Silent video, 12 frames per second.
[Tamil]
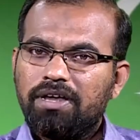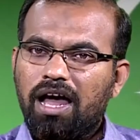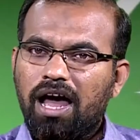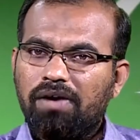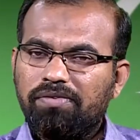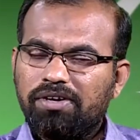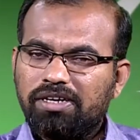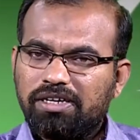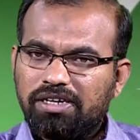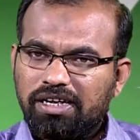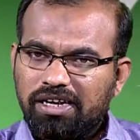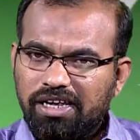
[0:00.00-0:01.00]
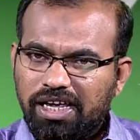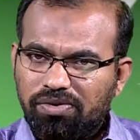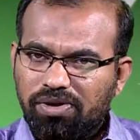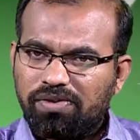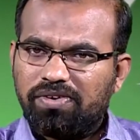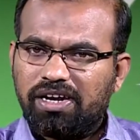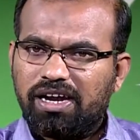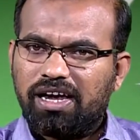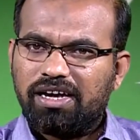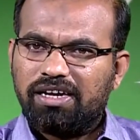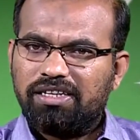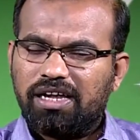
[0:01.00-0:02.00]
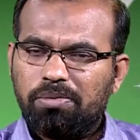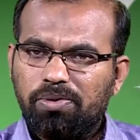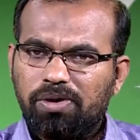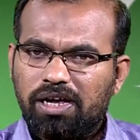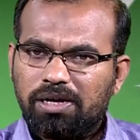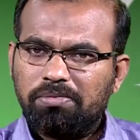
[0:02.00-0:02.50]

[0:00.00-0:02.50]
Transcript: அவருக்கு நெருங்கிய உறவினராக இருந்த அபுல் அஹப்